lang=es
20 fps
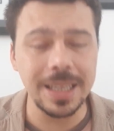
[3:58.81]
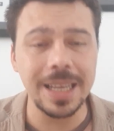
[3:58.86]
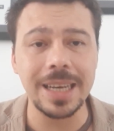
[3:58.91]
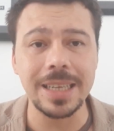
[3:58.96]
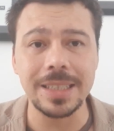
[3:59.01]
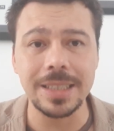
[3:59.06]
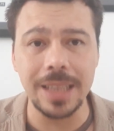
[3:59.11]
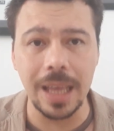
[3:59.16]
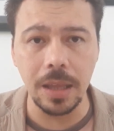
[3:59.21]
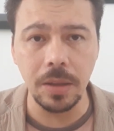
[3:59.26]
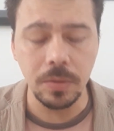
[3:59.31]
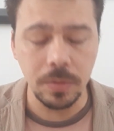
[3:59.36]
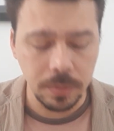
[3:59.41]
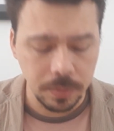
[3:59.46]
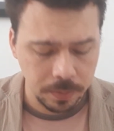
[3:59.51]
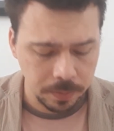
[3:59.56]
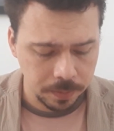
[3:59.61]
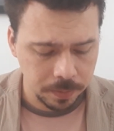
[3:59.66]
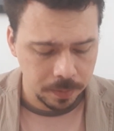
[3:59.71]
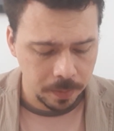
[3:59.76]
del
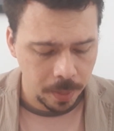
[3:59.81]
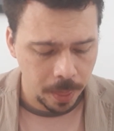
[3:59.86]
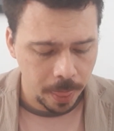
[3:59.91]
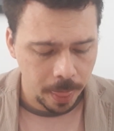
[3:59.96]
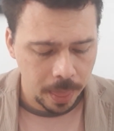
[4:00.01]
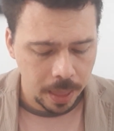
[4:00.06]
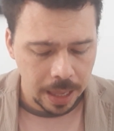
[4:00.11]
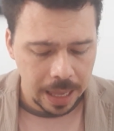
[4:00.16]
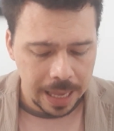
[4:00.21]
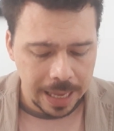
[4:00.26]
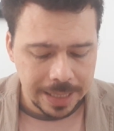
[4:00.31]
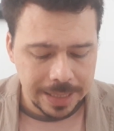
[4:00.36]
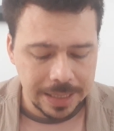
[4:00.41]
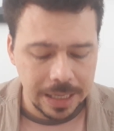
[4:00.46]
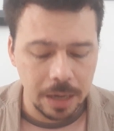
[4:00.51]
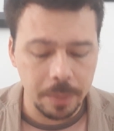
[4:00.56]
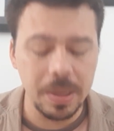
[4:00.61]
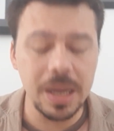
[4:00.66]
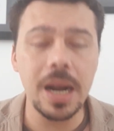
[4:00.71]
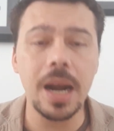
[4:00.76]
Estado
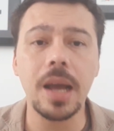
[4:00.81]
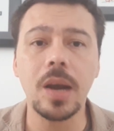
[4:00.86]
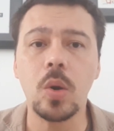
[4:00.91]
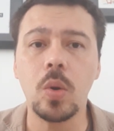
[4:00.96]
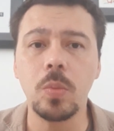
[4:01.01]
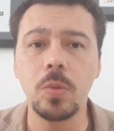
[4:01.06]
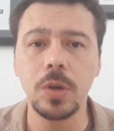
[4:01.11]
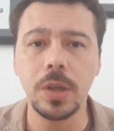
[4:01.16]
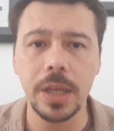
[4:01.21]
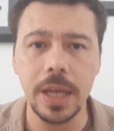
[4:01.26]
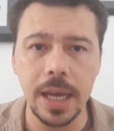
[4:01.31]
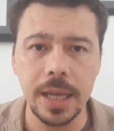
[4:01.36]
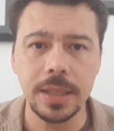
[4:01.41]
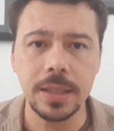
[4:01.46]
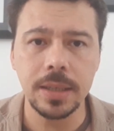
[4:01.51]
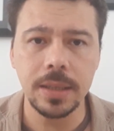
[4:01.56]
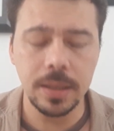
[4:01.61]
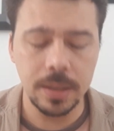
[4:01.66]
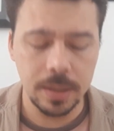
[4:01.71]
servir a la comunidad,